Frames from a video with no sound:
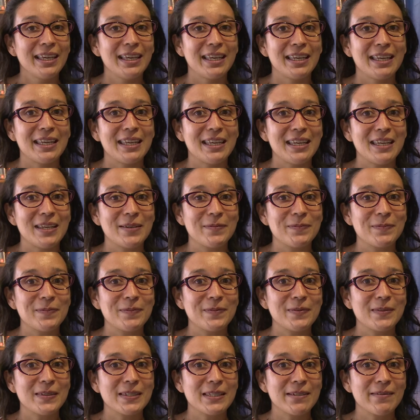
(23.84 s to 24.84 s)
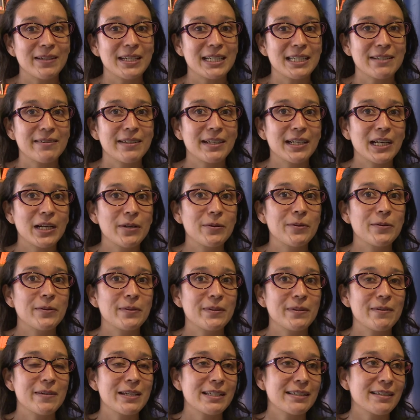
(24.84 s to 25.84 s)
Em, se van a llevar a cabo
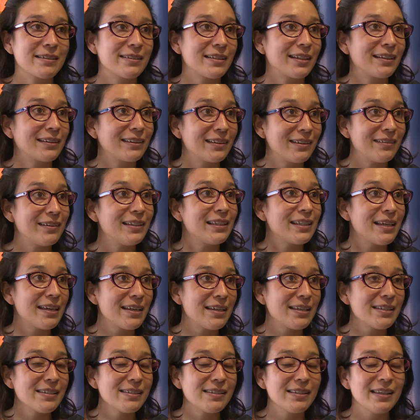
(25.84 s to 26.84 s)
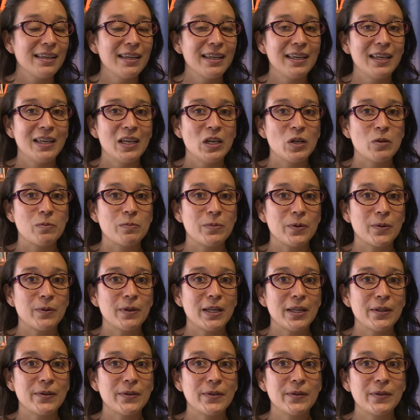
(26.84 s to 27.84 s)
diversas actividades. Por un
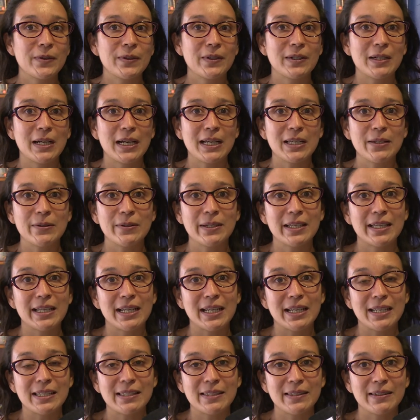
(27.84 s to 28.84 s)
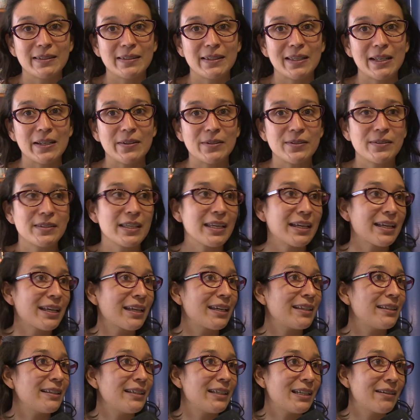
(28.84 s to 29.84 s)
lado, hay una de, de los ejes
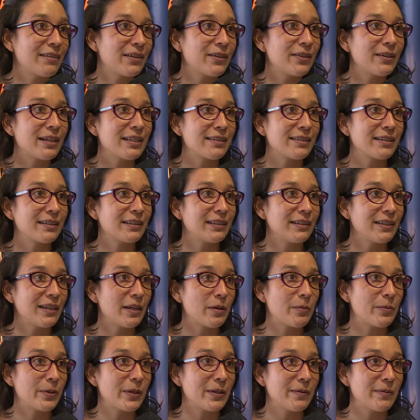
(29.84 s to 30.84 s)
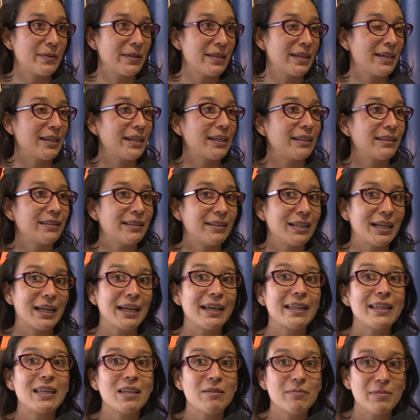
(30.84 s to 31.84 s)
que tiene que ver con las actividades de carácter
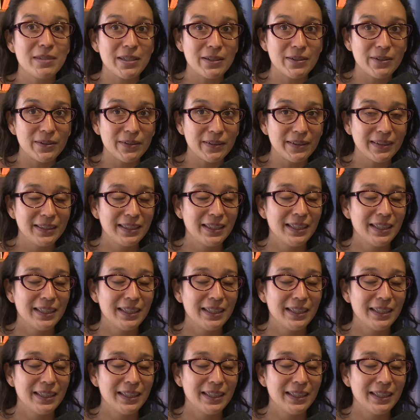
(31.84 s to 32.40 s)
académico